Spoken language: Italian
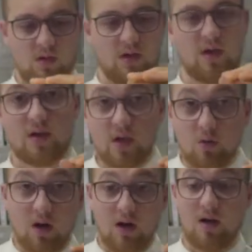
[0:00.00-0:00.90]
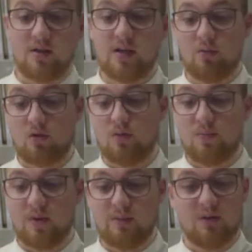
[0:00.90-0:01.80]
E anche qua andiamo come
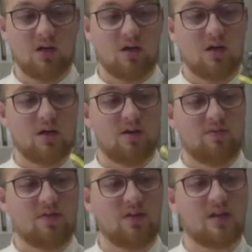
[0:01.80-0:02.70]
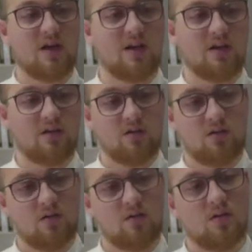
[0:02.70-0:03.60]
prima a filtrare
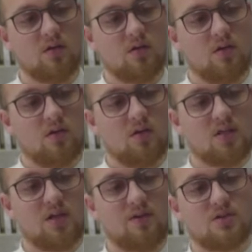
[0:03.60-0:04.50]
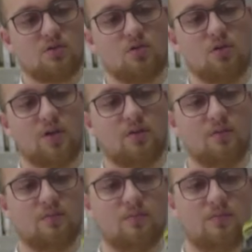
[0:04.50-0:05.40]
attraverso il colino.